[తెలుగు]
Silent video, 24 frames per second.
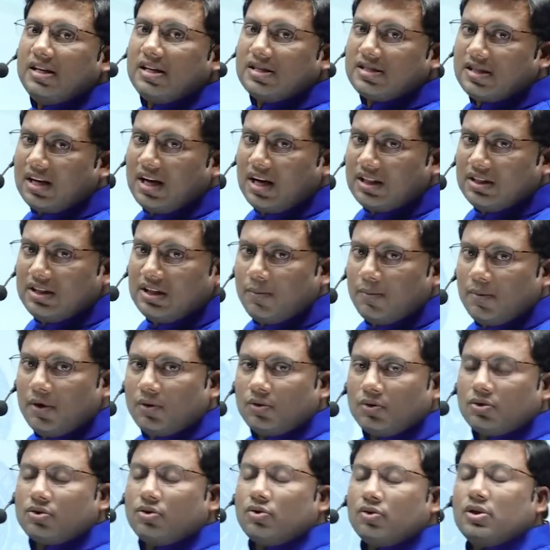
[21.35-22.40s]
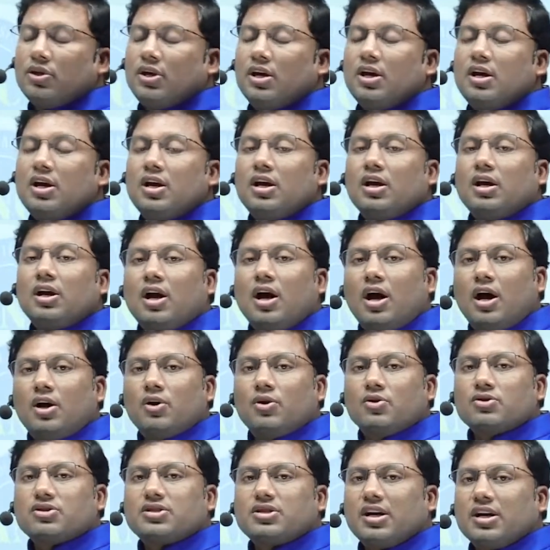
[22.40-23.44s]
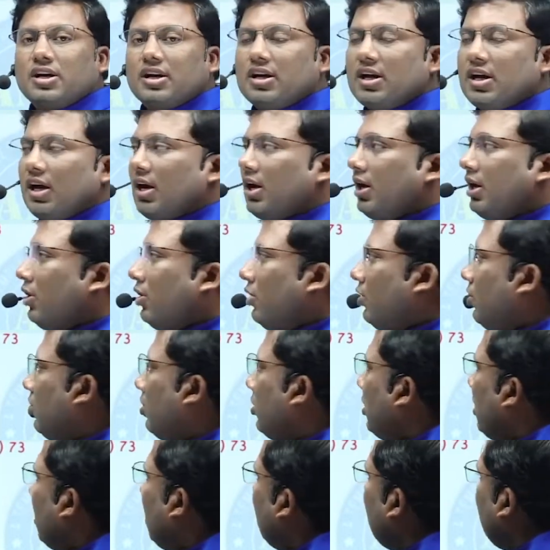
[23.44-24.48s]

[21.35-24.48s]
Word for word: ఏది సాధ్యమవుతుంది నాలుగు సంఖ్యలలో